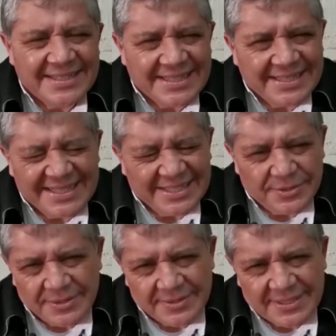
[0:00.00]

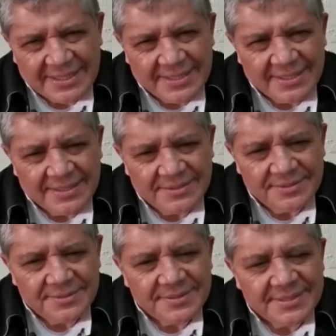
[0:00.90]
Y en
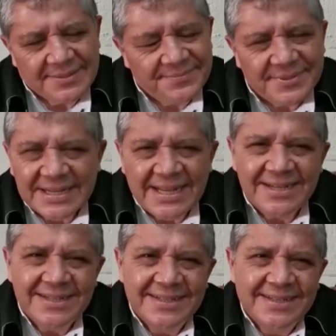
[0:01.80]
lo
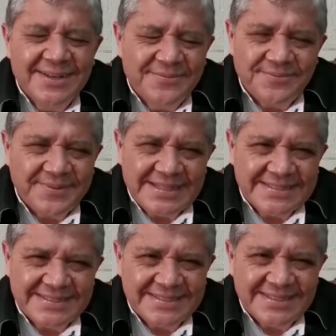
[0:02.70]
temporal,
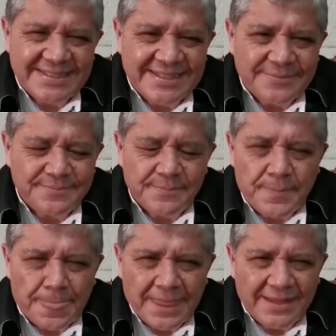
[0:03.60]
pues eh,
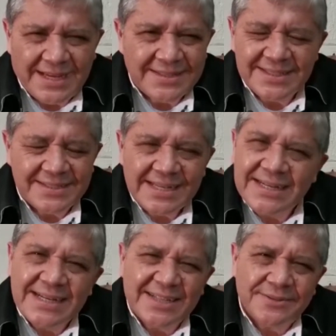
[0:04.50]

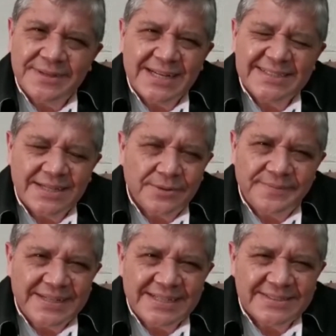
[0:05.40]
atender a todas las
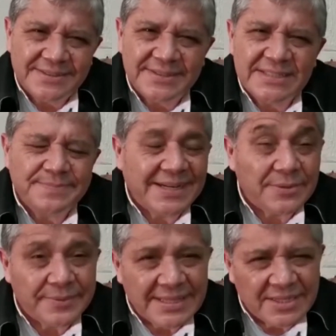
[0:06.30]
recomendaciones
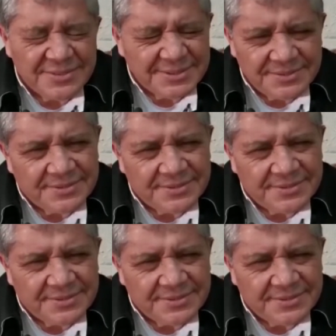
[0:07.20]
para cuidarnos